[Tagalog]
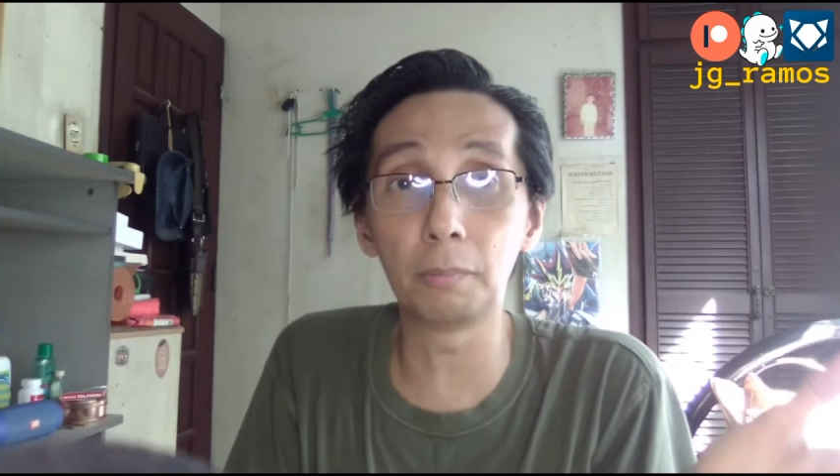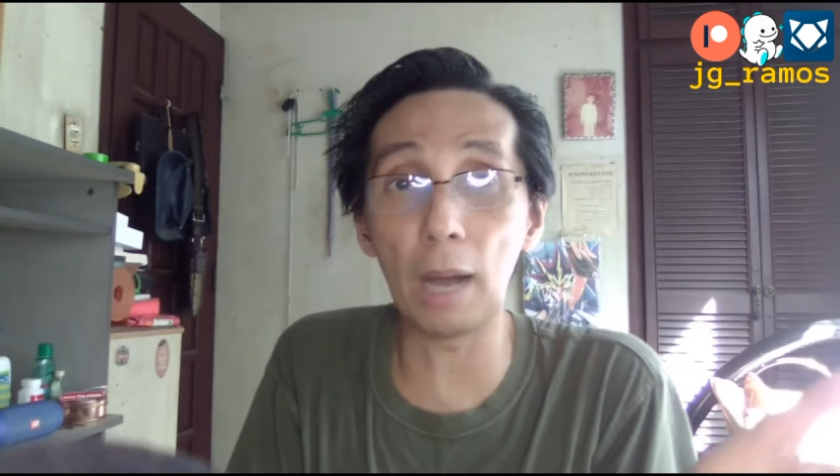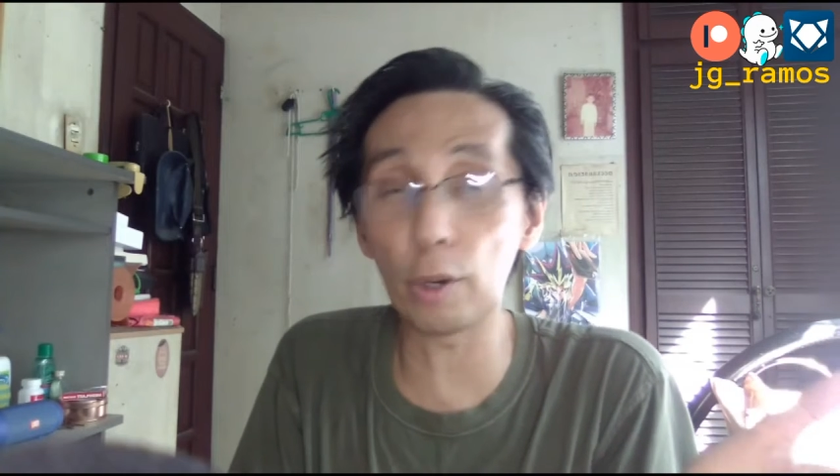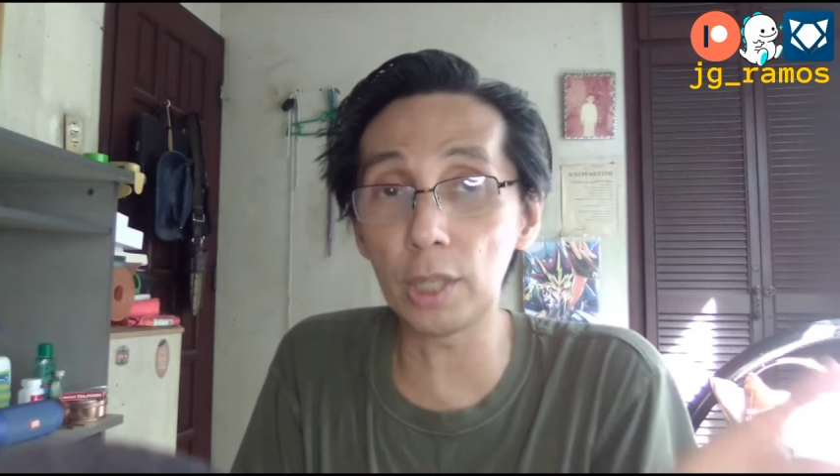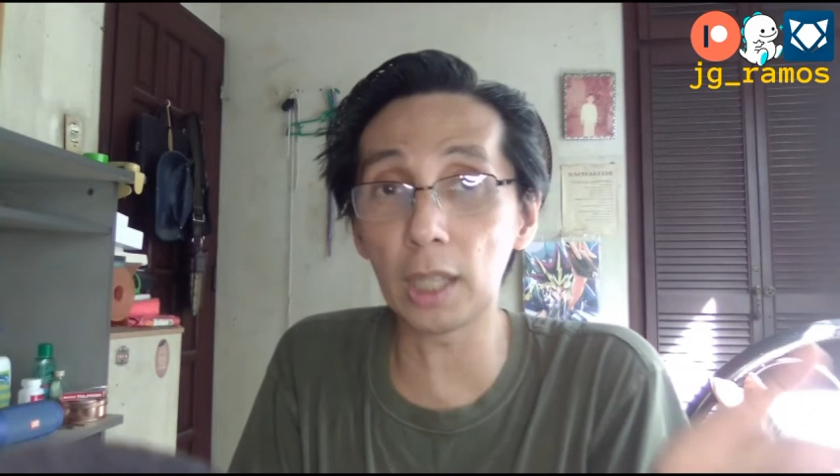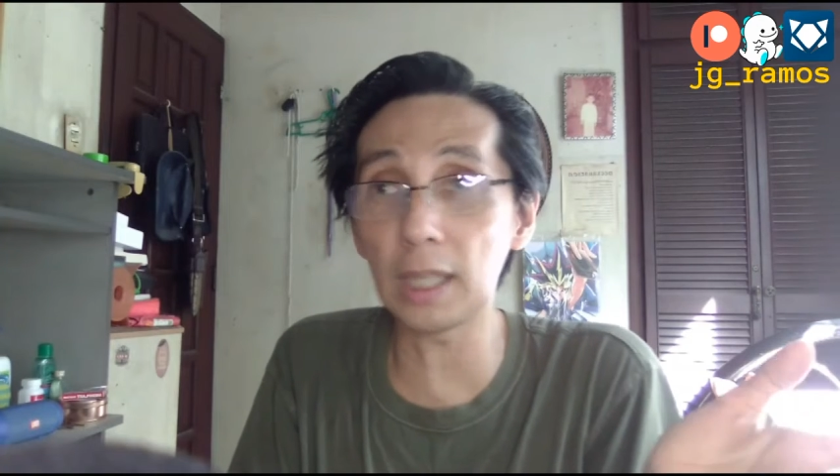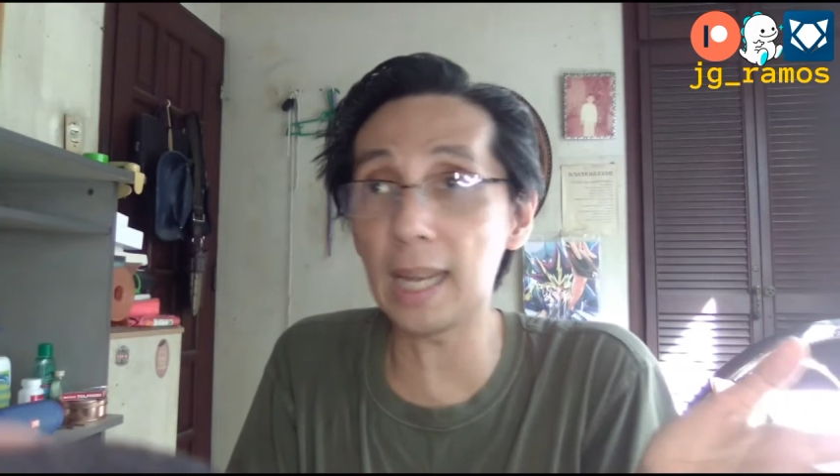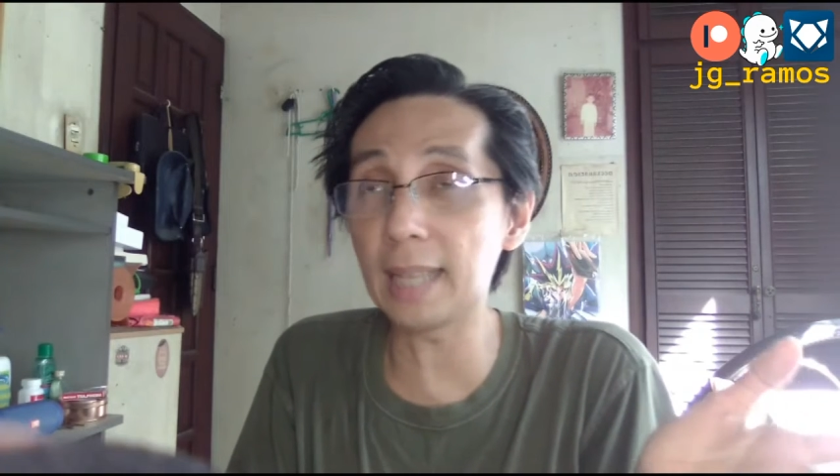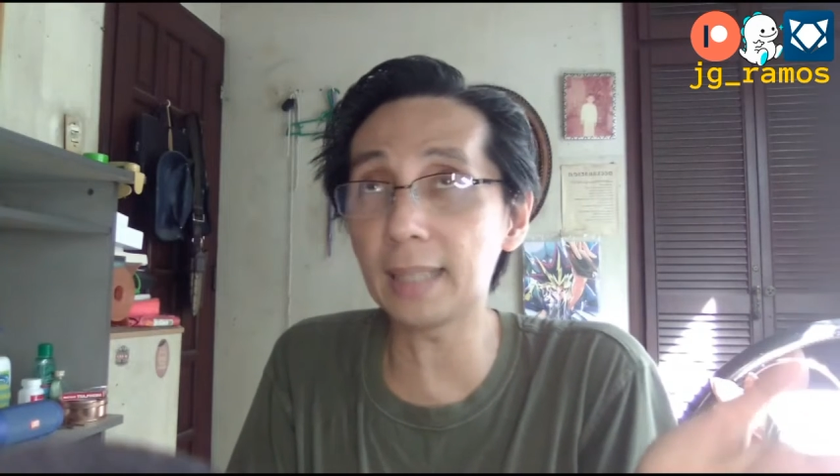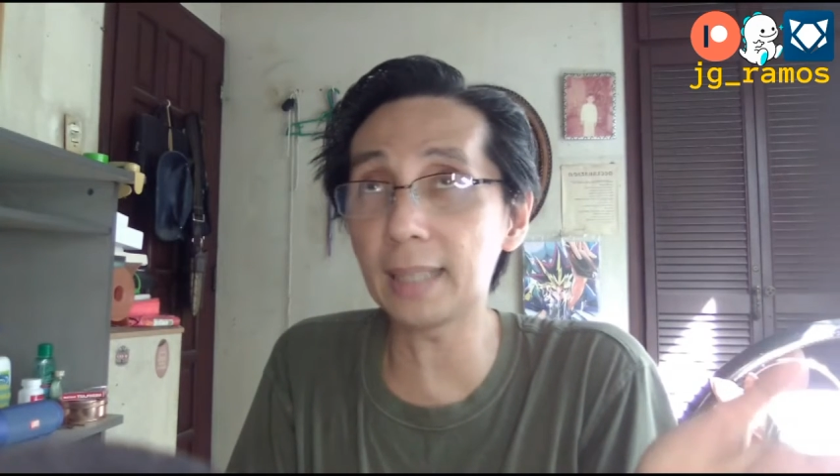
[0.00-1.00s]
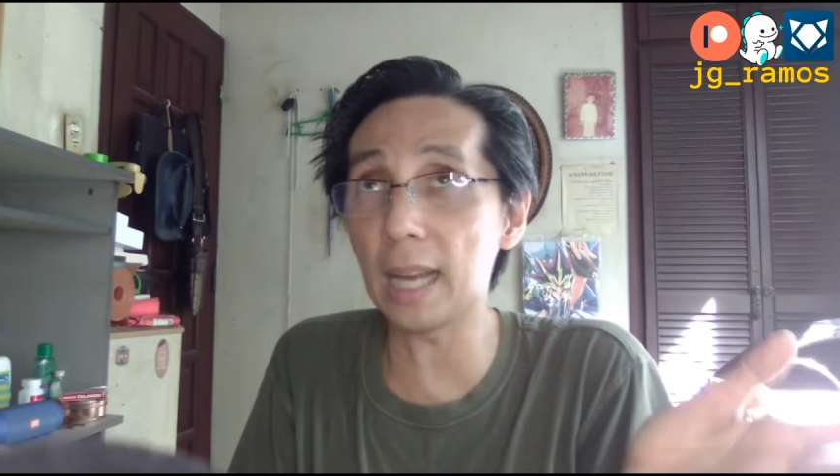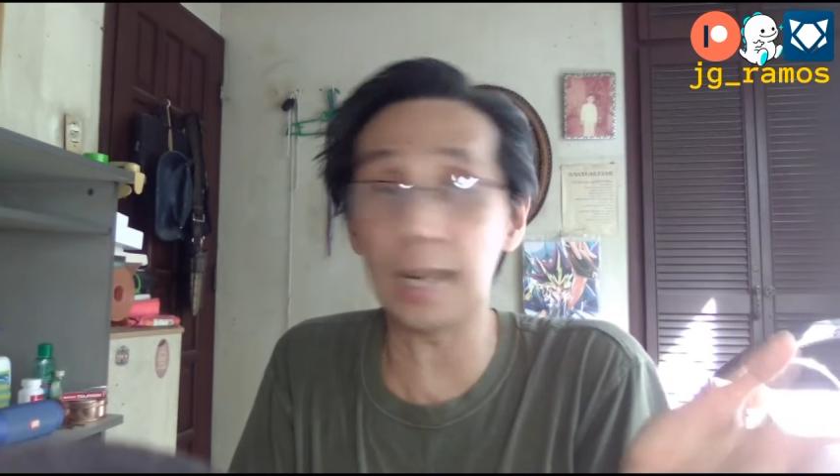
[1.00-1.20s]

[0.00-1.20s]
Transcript: bago niyang kliyente